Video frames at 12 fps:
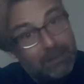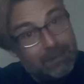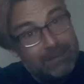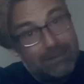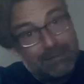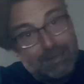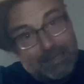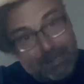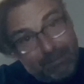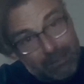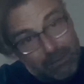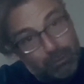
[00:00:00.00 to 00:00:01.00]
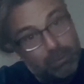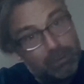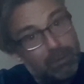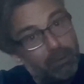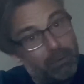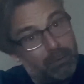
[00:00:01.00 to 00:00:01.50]
Si attaccava a
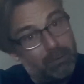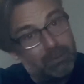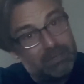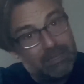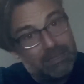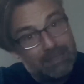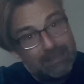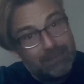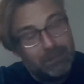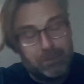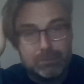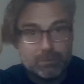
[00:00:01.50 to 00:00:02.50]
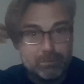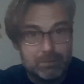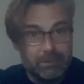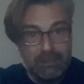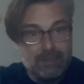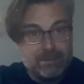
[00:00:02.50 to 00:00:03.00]
tutto, si incazzava con
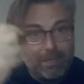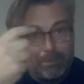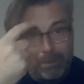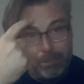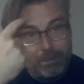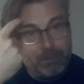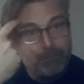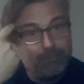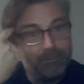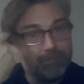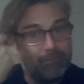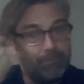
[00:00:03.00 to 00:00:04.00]
tutti, cioè proprio